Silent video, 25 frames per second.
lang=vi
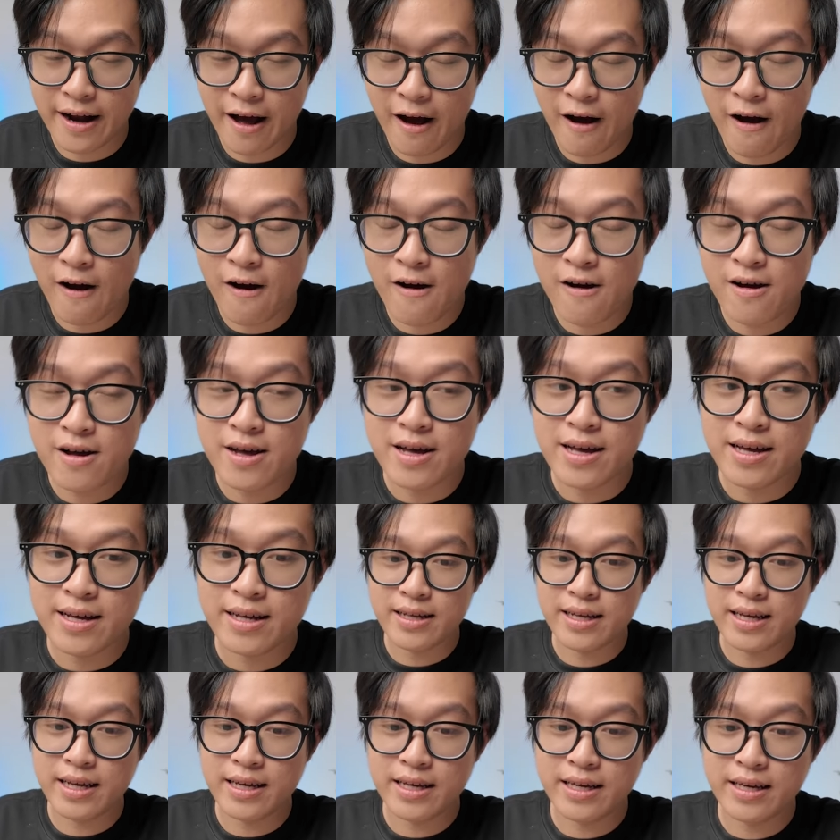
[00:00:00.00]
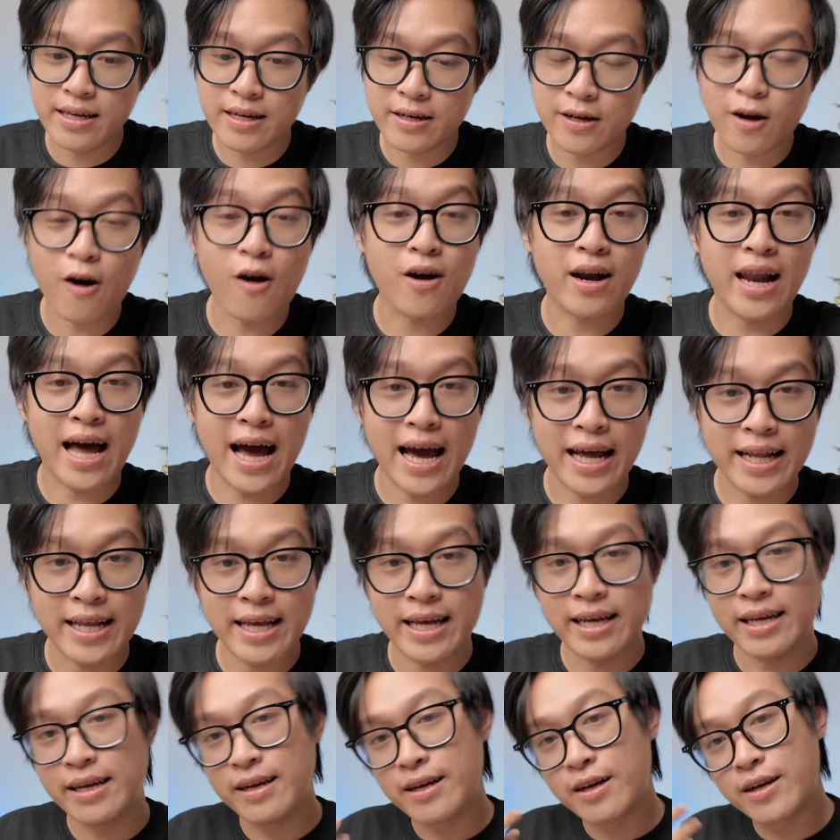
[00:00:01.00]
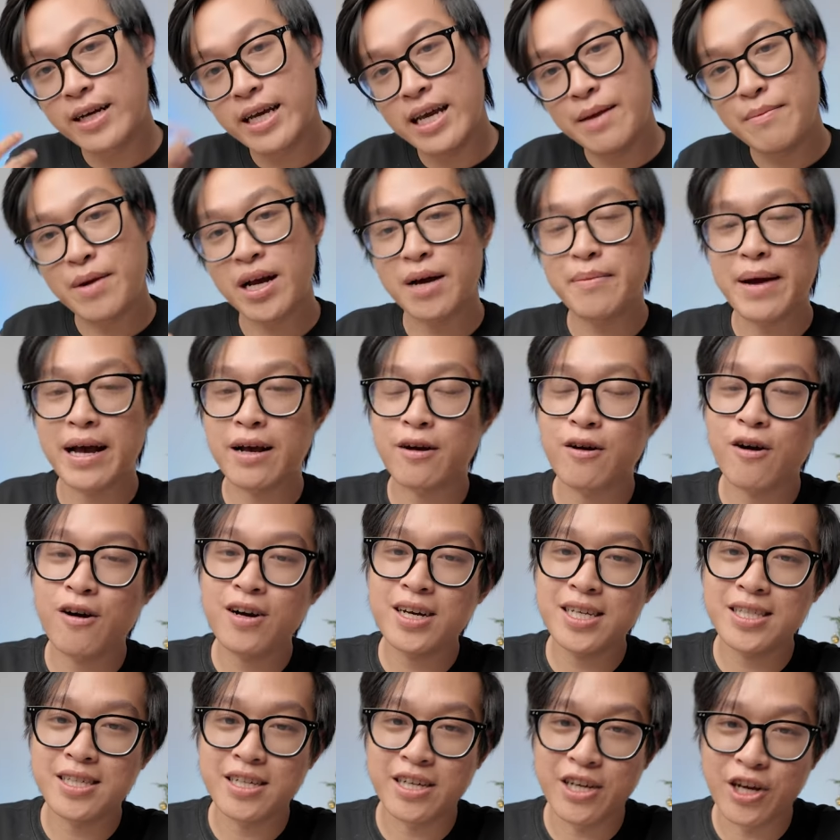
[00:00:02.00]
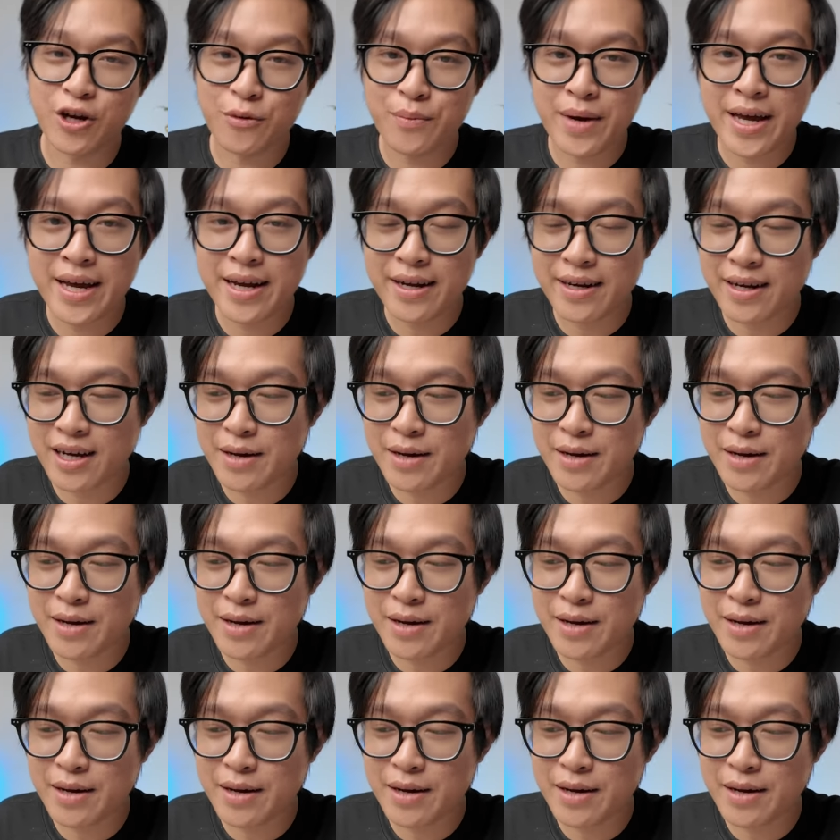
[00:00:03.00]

Đó, thì còn lại thì khi mà các bạn có cái sự hiểu biết,